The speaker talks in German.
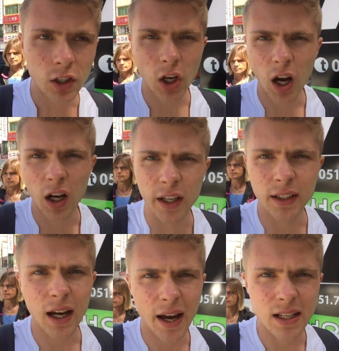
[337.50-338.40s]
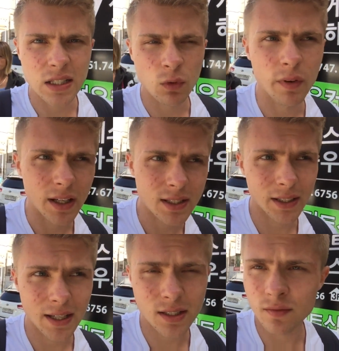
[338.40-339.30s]
ja, gehen da essen, wo wir
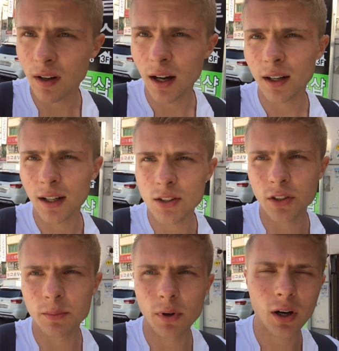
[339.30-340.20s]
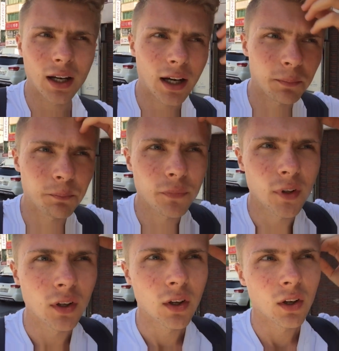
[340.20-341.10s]
gestern essen waren, also in dem Burgerladen.
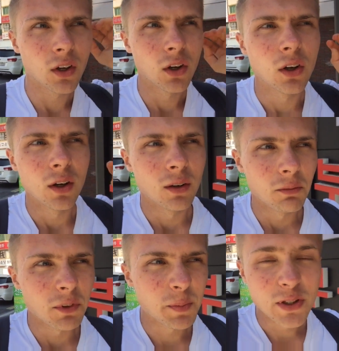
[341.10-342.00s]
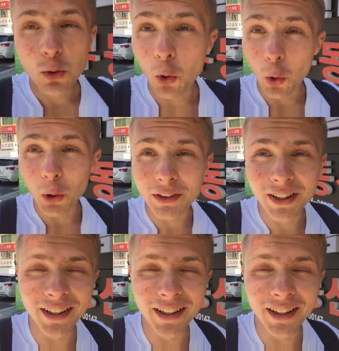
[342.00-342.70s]
Ich bin so rot,